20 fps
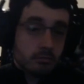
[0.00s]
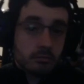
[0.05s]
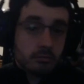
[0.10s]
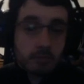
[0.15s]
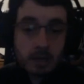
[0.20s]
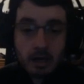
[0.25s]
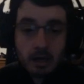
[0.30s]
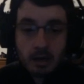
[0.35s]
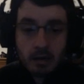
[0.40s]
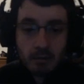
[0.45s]

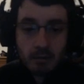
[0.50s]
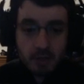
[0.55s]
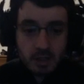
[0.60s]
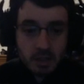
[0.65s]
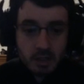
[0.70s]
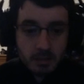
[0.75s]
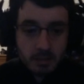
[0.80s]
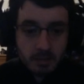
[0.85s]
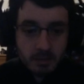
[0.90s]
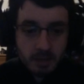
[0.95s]
Parar la defensa es
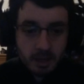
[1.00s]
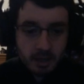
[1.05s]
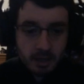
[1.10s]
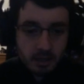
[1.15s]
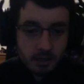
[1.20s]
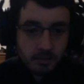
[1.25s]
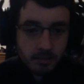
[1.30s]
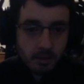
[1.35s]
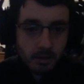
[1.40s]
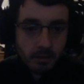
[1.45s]
la más
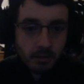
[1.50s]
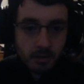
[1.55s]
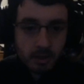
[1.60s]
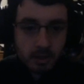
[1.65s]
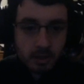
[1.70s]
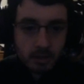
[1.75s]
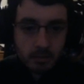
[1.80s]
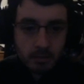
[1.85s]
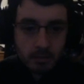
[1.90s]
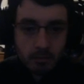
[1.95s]
barata, para que veáis
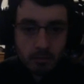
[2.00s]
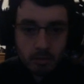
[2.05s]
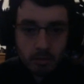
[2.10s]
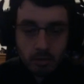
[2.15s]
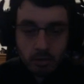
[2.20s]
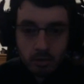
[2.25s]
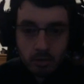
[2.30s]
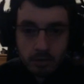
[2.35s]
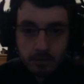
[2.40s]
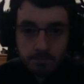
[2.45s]
que también
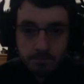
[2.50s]
funciona.